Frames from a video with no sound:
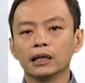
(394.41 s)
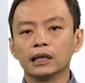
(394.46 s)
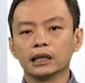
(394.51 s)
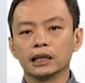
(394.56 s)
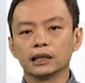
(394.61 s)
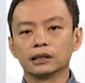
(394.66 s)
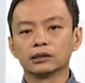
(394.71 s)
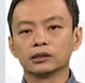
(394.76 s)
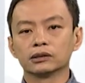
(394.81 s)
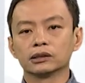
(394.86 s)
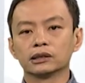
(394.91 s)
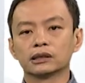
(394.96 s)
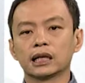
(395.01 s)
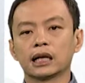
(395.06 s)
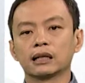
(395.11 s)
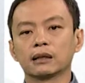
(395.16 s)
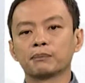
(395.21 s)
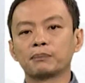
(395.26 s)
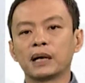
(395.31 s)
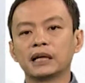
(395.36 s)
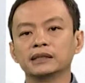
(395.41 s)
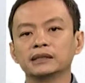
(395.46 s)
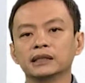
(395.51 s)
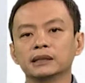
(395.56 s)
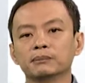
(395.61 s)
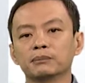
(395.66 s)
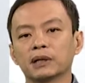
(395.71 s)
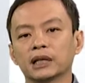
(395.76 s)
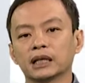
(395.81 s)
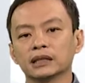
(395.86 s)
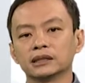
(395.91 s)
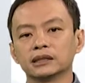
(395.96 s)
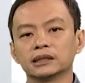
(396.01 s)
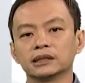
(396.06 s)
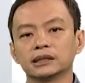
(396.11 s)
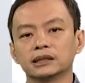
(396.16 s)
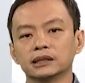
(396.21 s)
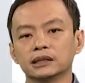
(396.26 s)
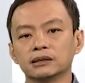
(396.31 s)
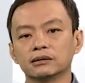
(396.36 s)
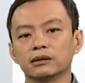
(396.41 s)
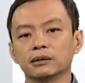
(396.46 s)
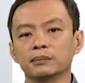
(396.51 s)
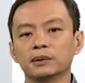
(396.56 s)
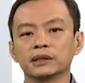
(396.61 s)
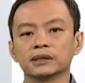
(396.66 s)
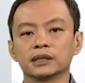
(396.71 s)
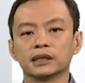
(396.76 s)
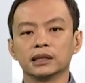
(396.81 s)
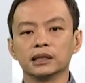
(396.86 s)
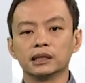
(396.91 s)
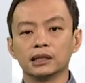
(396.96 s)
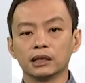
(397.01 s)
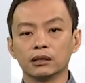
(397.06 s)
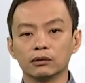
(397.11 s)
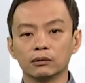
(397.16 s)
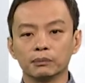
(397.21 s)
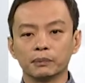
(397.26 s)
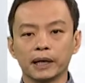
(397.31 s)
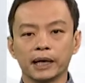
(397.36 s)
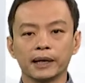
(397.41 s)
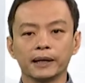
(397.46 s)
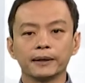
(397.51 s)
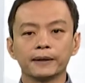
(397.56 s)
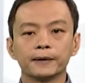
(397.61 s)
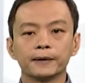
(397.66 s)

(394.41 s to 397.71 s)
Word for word: 也就是它的半径本来是四，会变成一点五倍。